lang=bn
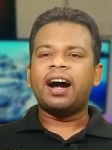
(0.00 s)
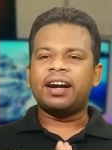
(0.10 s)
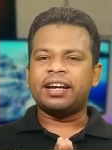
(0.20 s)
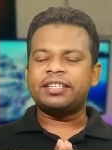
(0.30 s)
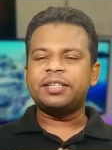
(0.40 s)
আর
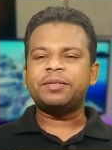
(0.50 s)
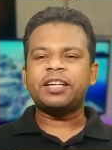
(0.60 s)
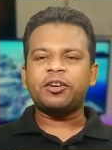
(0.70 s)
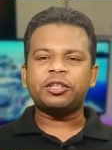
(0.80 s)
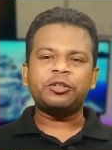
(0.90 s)
এর
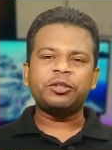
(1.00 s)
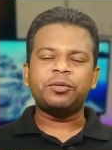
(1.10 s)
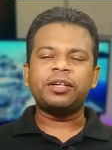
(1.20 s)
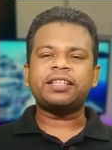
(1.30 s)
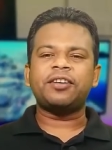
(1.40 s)
চিপসেটের কথা যদি
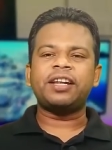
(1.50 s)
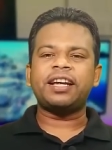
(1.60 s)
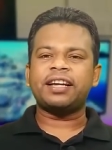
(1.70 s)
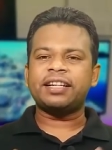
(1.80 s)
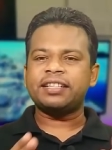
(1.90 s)
বলি তাহলে
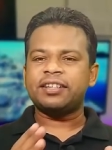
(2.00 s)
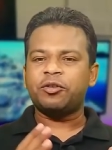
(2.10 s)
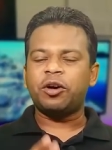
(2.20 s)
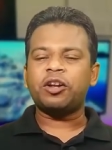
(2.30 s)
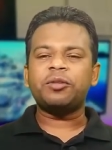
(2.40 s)
এখানে
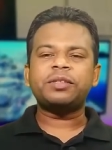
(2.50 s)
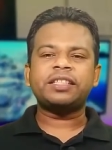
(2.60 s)
কোয়ালকম